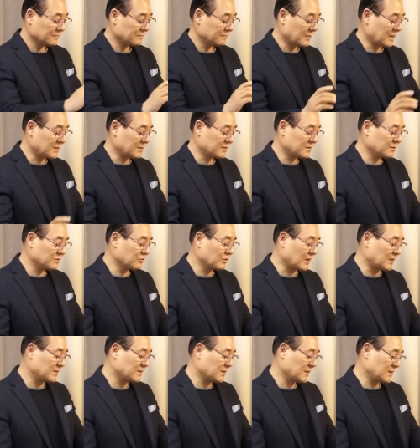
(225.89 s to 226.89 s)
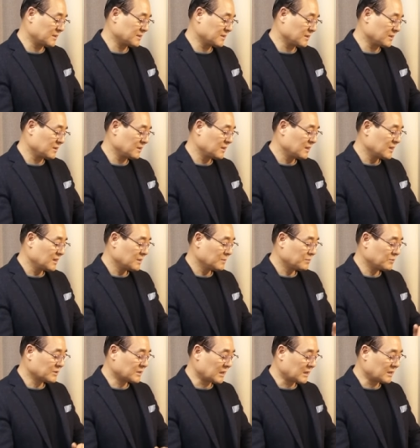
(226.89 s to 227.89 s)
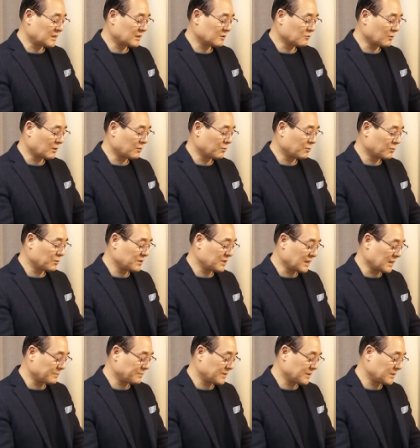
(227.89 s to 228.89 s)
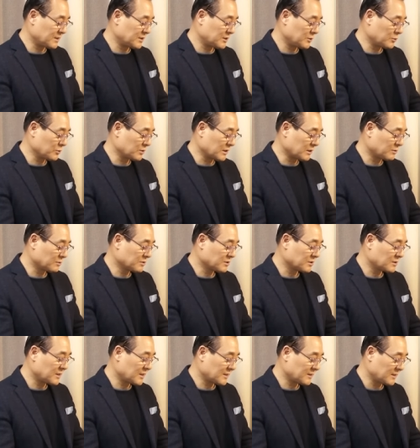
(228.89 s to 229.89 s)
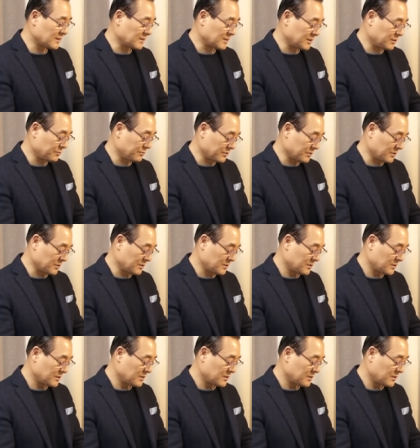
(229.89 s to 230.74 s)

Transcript: 만드는 과정에서 부살렐과 오홀리압이 지도자로 선택된 이유는